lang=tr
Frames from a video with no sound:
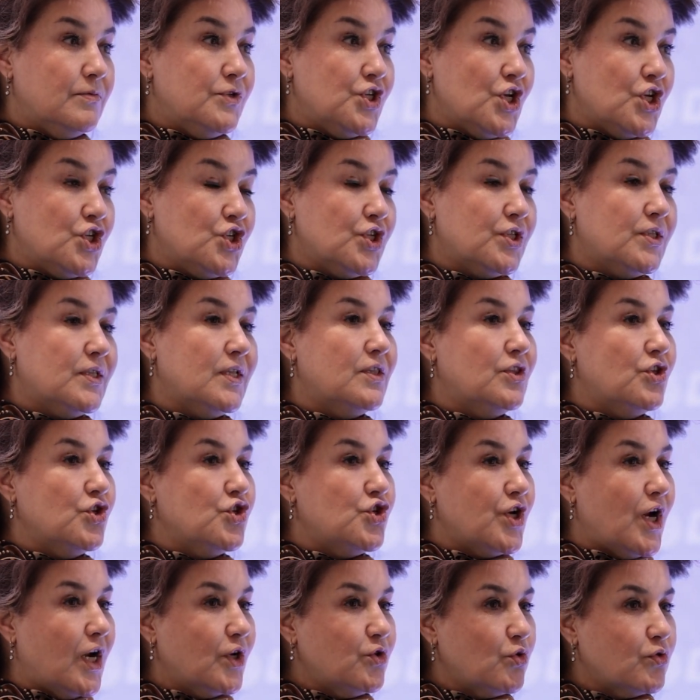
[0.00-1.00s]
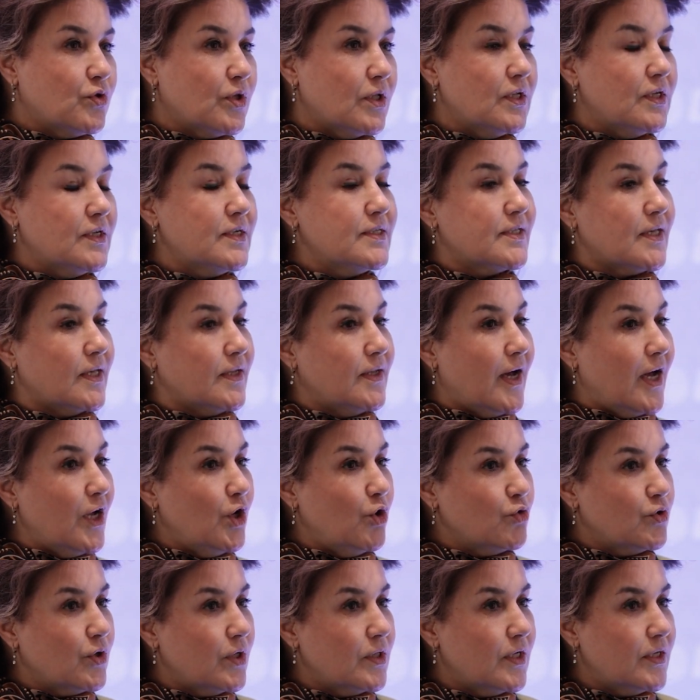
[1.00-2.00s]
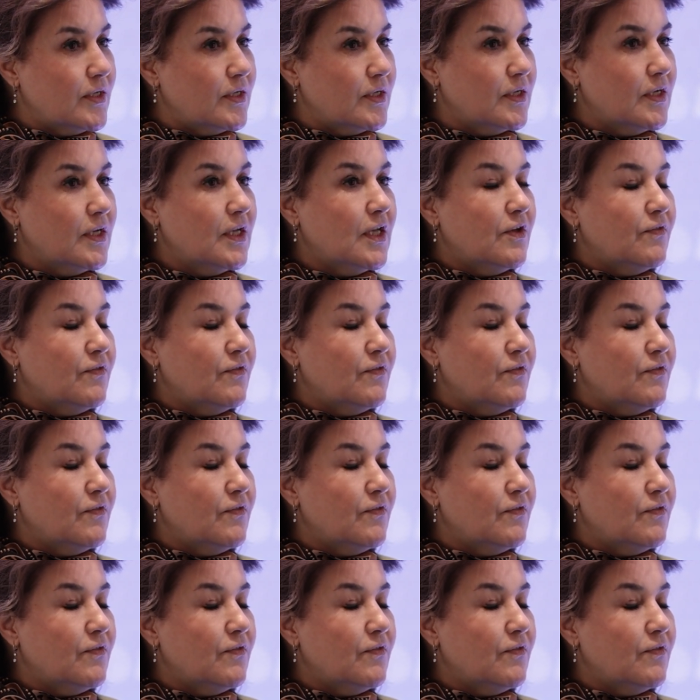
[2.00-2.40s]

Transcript: çeşitli ticaret odaları, sanayi odaları